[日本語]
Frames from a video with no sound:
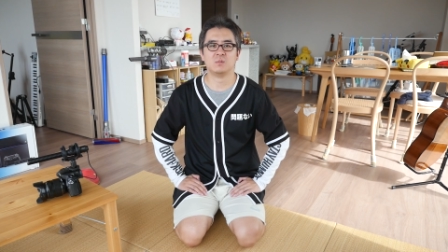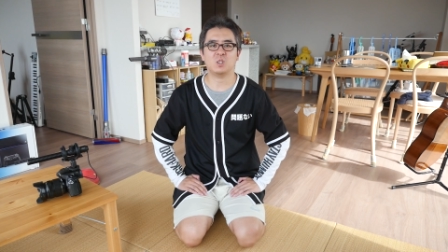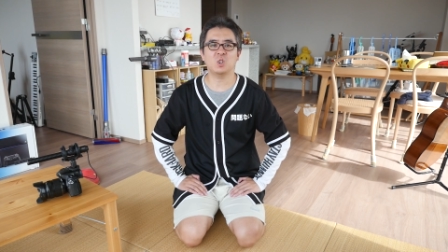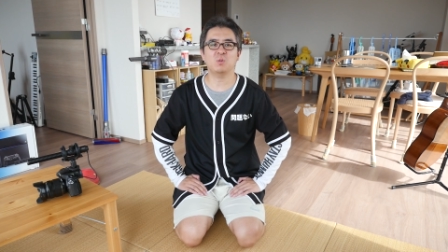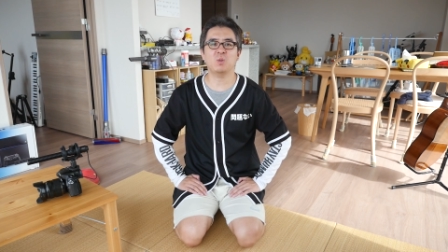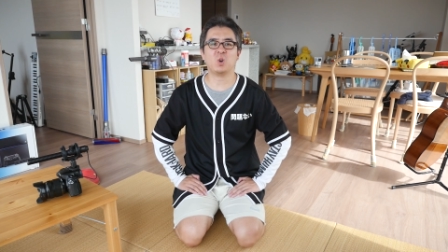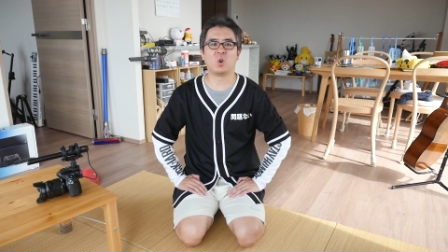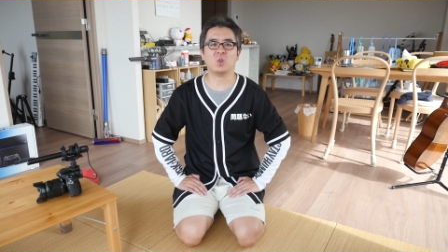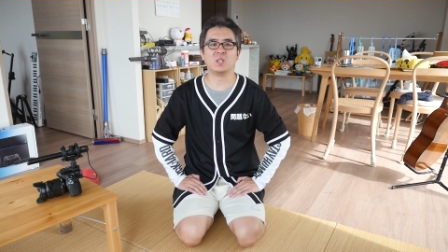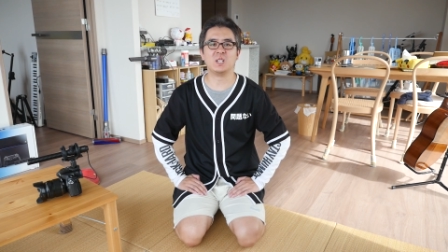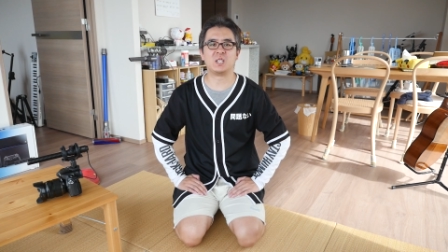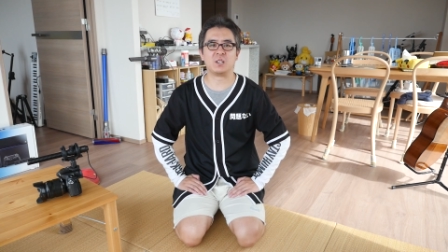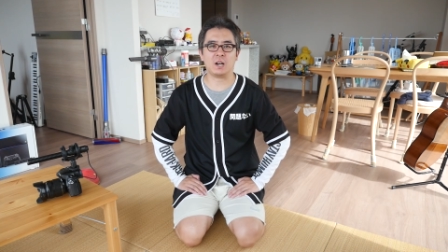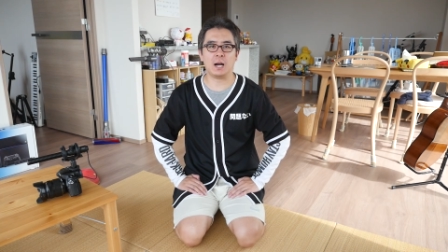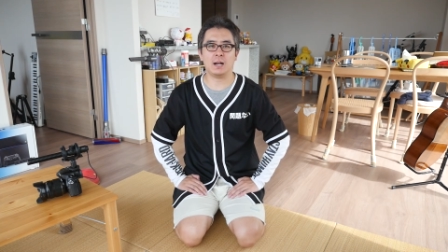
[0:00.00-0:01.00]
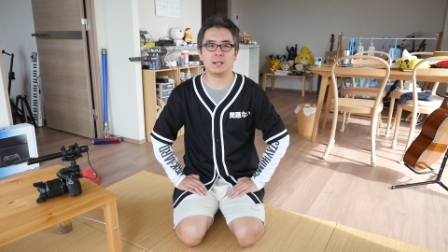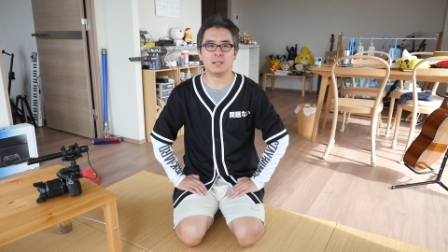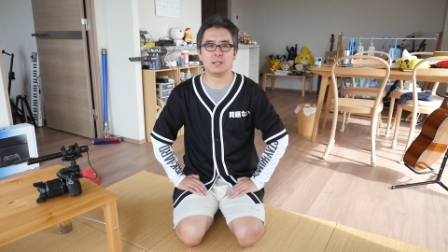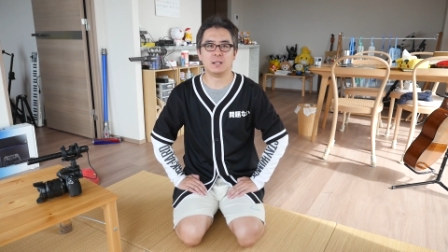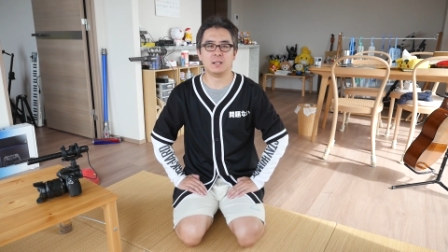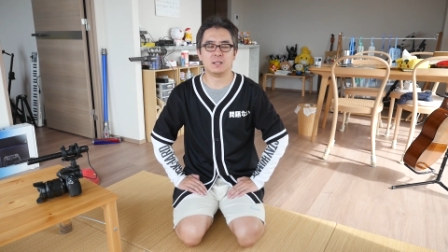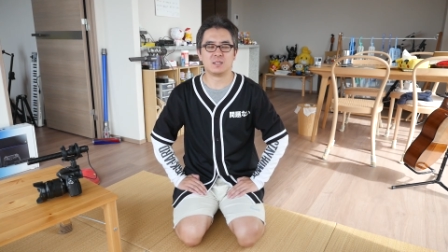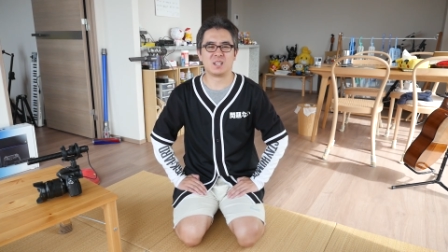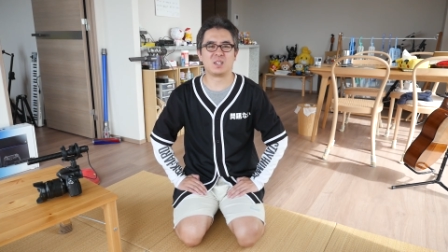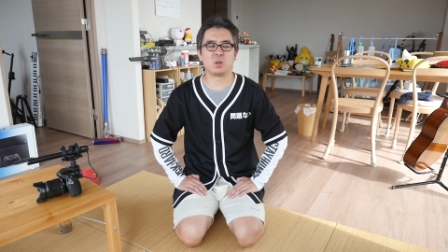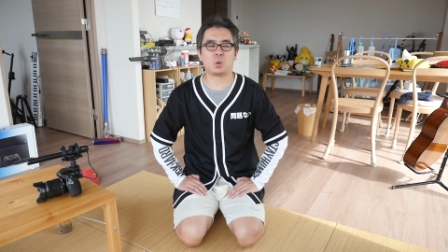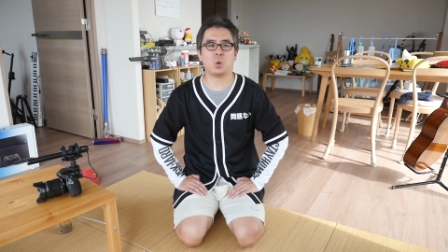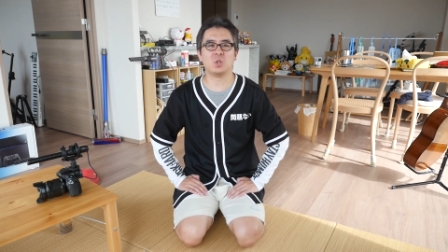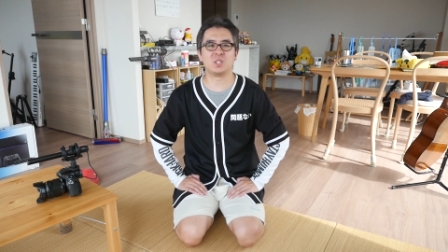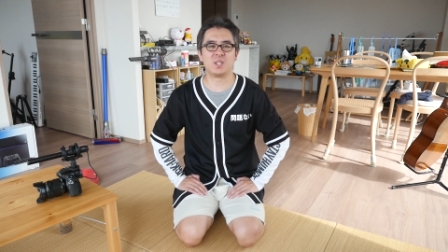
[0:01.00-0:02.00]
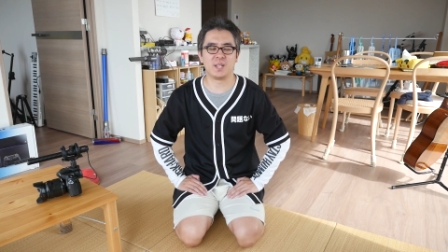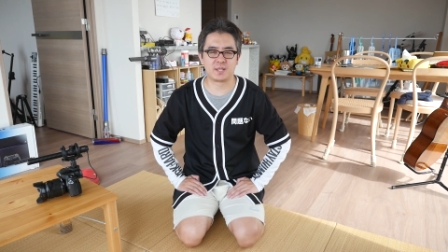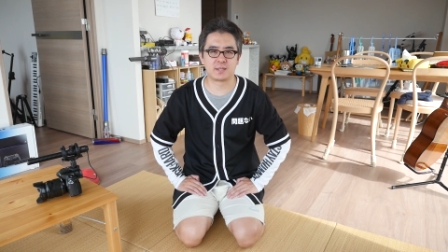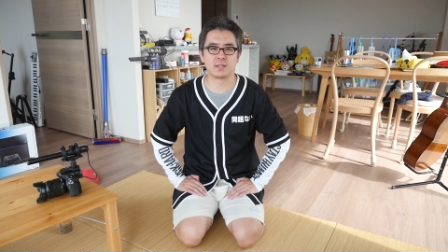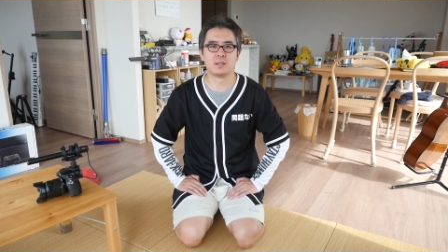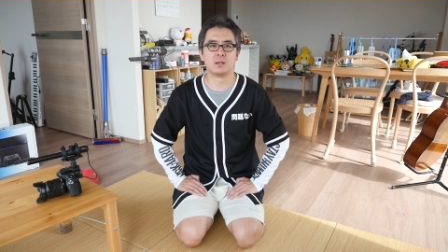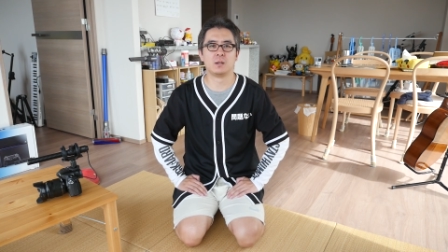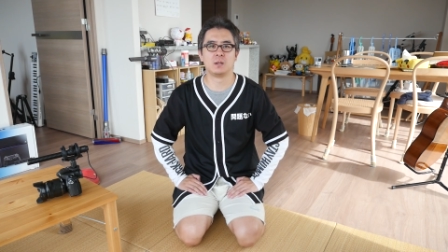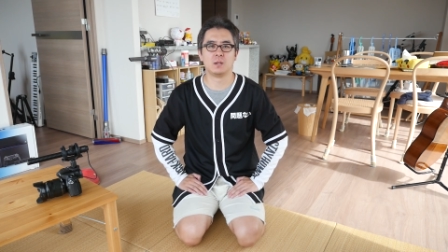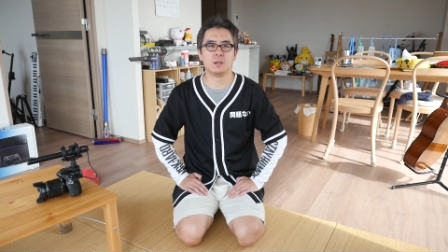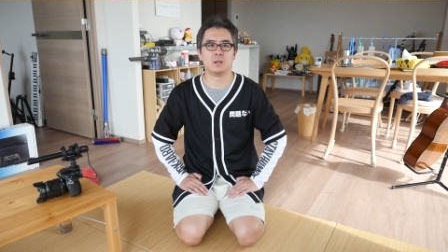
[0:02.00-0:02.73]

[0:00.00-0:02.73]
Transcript: どうもこんにちは。瀬戸康史です。